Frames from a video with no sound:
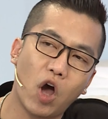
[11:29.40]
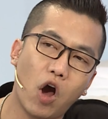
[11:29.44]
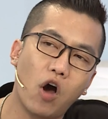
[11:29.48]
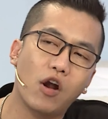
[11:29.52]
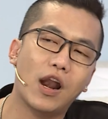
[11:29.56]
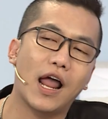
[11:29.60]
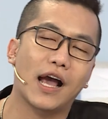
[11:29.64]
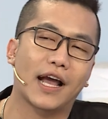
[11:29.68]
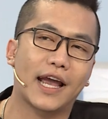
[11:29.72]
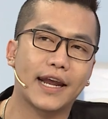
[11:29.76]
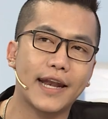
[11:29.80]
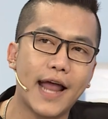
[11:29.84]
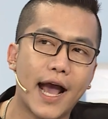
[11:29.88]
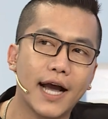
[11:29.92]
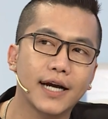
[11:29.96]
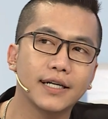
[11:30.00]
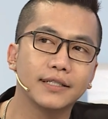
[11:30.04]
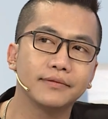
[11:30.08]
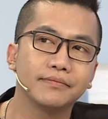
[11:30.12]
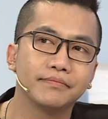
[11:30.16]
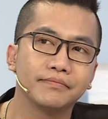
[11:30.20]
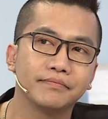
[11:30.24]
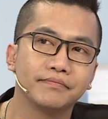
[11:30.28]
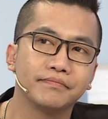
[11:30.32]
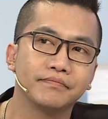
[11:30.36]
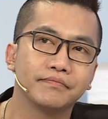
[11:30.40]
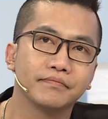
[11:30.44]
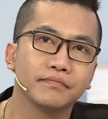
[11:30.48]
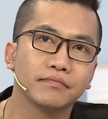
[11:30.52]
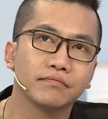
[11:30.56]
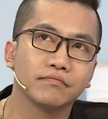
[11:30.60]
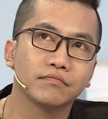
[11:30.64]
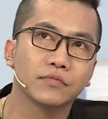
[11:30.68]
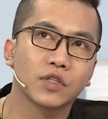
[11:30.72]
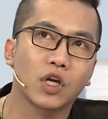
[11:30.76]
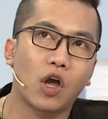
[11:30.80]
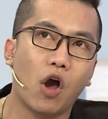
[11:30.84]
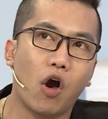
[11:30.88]
đó là cay đắng
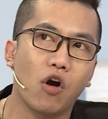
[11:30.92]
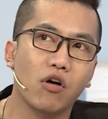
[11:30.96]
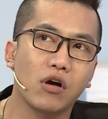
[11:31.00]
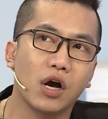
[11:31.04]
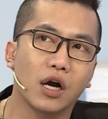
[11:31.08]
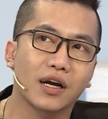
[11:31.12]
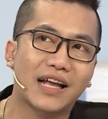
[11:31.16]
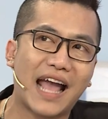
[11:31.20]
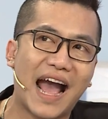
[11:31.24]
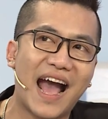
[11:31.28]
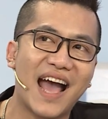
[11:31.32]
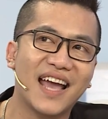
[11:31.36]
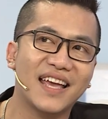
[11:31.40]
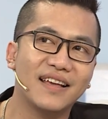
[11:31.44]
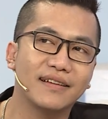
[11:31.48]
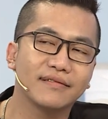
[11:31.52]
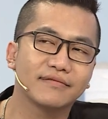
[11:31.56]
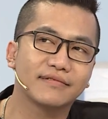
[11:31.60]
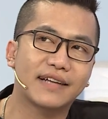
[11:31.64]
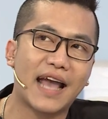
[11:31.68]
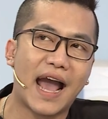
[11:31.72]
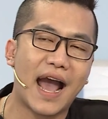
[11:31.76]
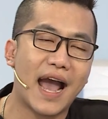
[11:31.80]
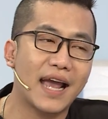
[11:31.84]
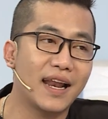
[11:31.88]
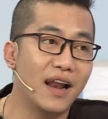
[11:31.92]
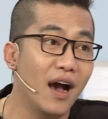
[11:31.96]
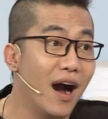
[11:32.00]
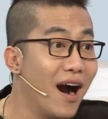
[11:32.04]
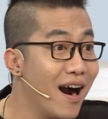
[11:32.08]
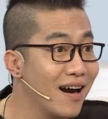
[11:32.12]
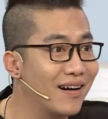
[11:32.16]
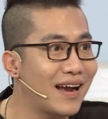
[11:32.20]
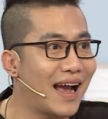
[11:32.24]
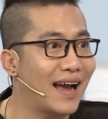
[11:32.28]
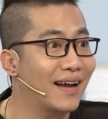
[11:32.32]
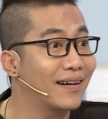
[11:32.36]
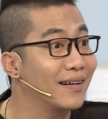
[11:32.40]
đó. còn ờ, cay cay là
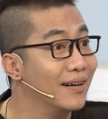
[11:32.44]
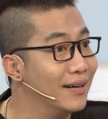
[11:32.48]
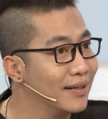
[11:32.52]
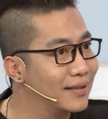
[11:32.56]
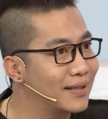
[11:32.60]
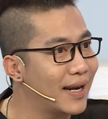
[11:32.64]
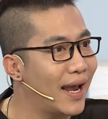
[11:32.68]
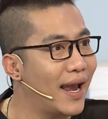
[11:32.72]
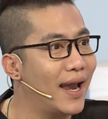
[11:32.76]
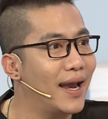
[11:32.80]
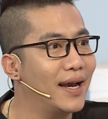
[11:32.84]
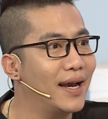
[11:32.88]
ớt ăn được